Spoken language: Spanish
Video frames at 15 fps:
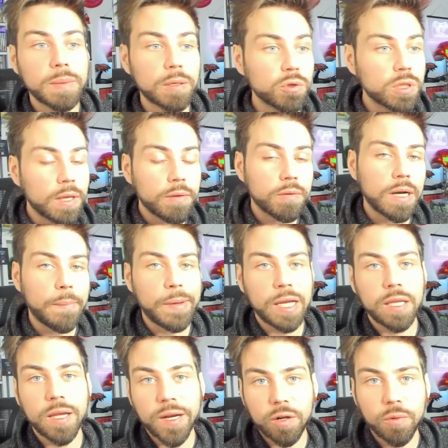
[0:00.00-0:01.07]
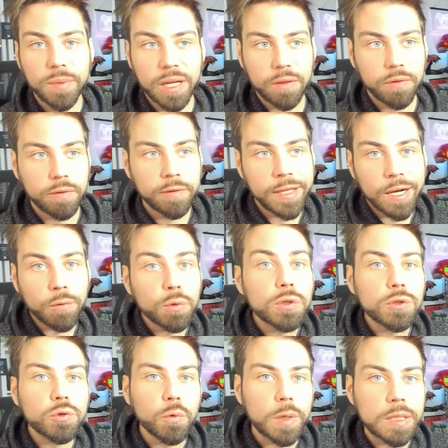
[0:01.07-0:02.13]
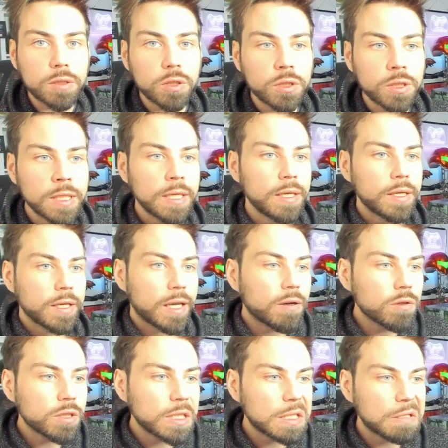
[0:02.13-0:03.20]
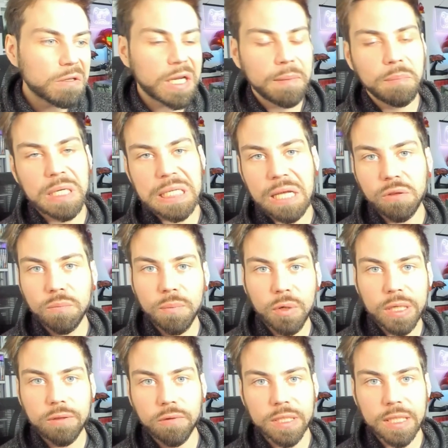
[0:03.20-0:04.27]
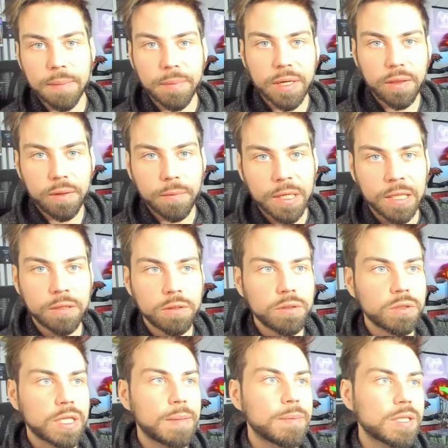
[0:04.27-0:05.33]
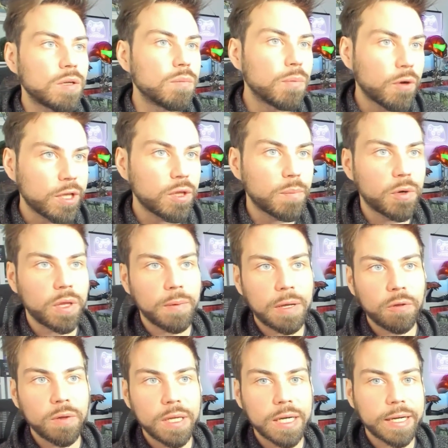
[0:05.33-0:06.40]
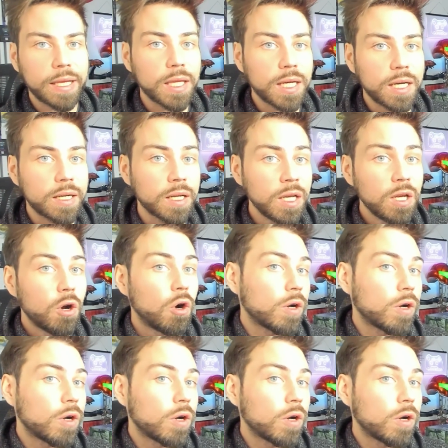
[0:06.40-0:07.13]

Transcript: me gusta hacer una pequeña recopilación de algunos juegos que considero que han pasado un poquito desapercibidos, que han pasado un poquito por debajo del radar,